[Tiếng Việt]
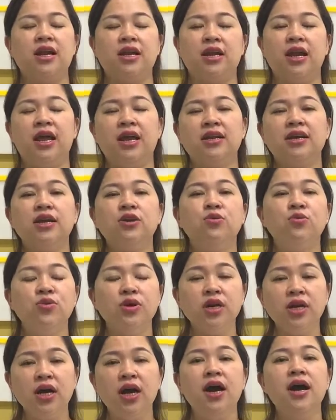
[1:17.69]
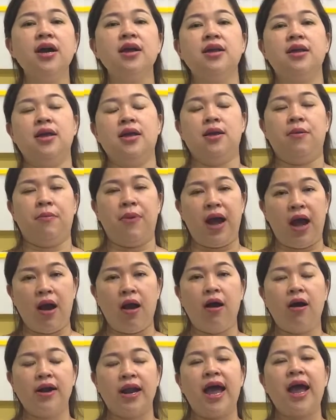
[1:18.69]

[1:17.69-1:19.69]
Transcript: đến cái đúng nơi mà họ